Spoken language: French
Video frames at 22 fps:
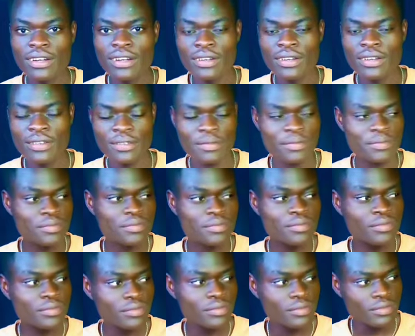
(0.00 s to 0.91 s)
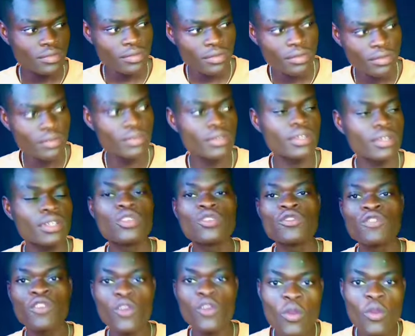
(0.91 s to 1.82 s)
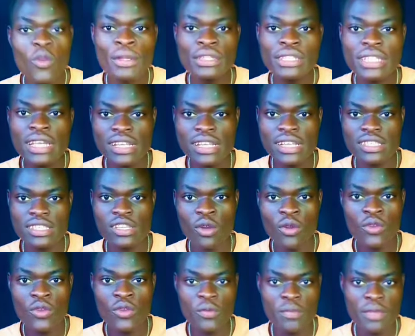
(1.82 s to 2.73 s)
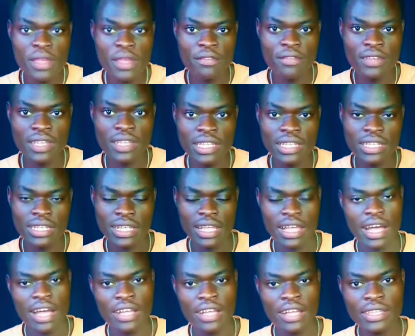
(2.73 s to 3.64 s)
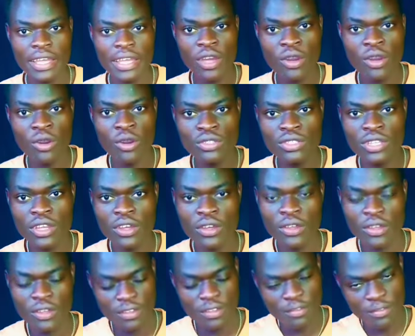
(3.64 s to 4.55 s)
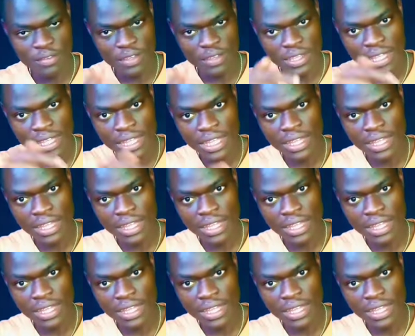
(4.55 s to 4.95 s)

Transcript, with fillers: vos commentaires parce que vous voyez, c'est une nouvelle chaîne. Nous avons encore